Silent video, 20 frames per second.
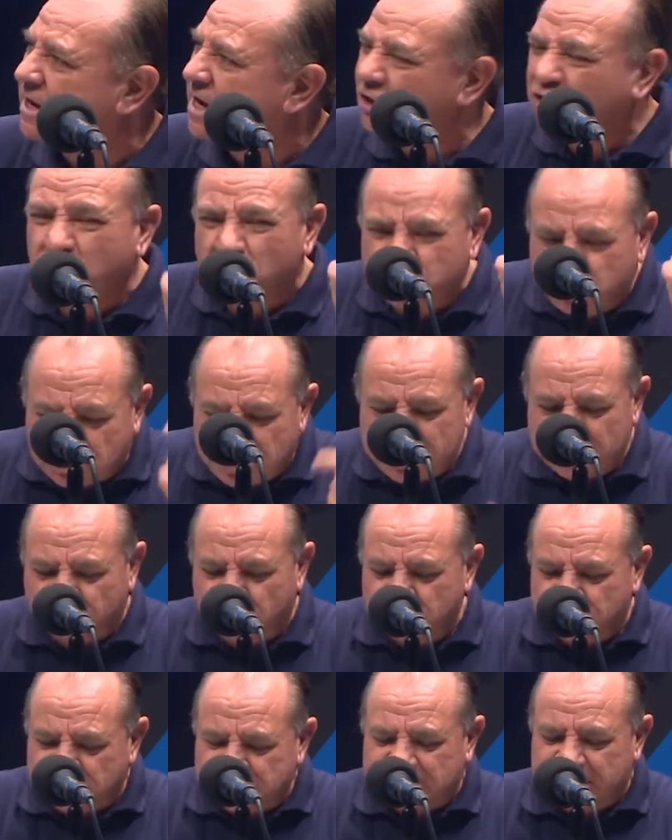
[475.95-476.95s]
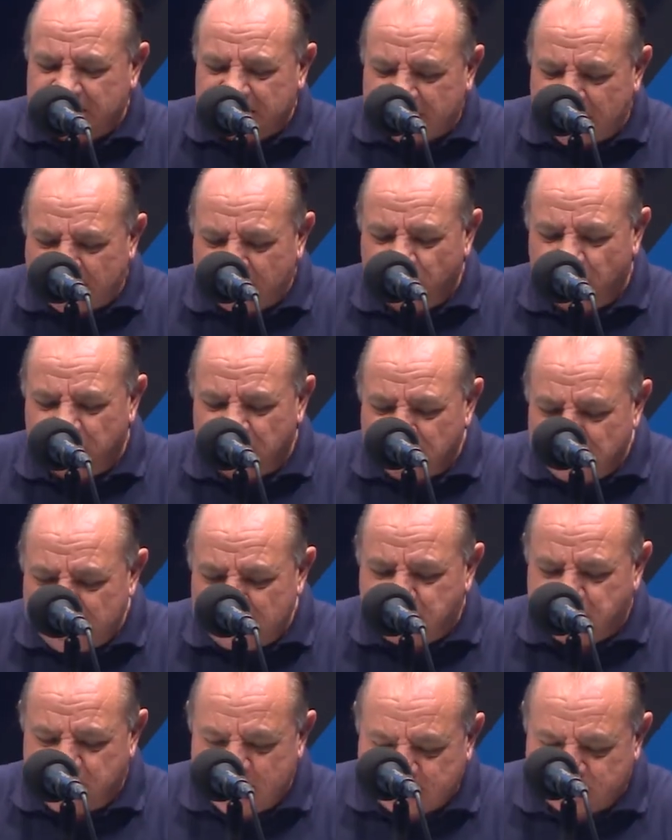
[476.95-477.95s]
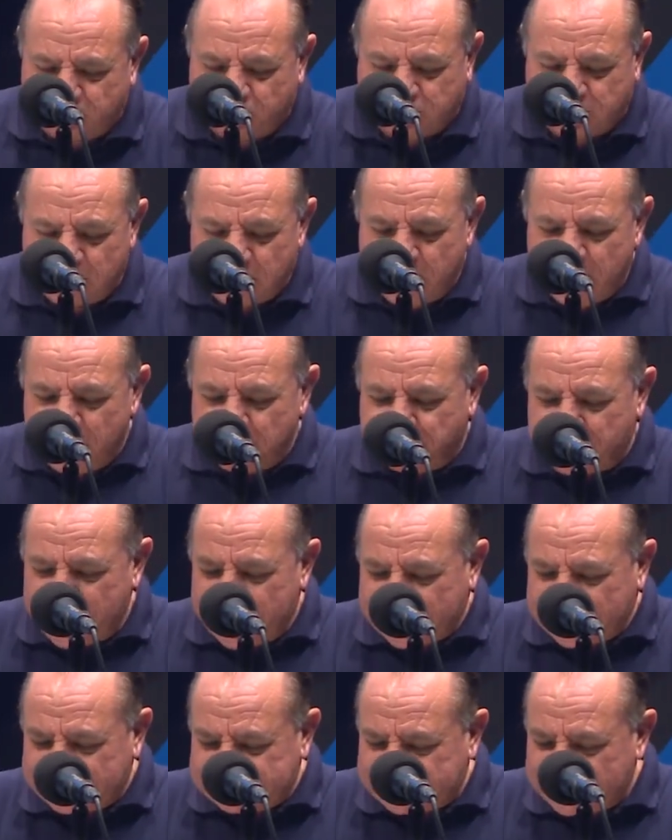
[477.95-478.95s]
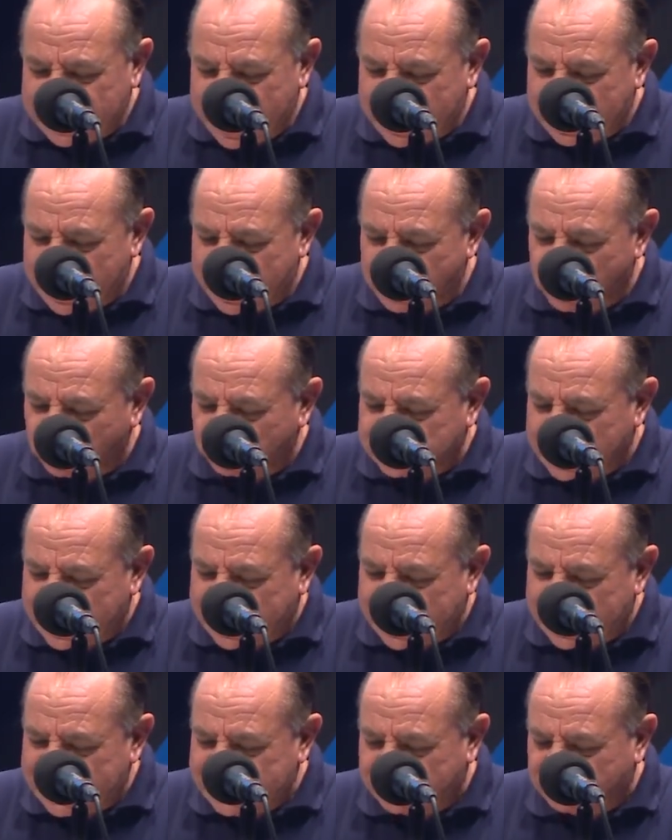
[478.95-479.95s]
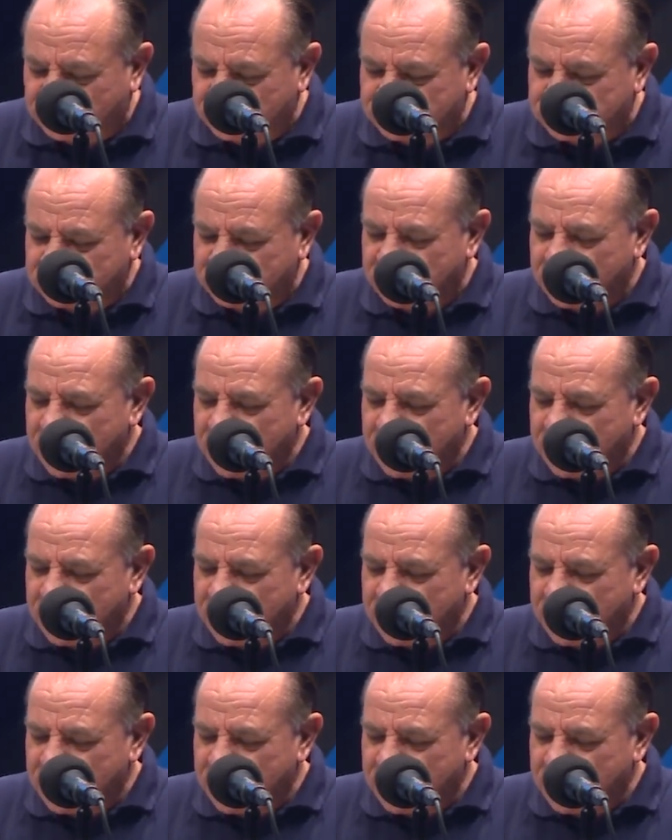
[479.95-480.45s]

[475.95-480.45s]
269 mil pesos para que cenaran los angelitos.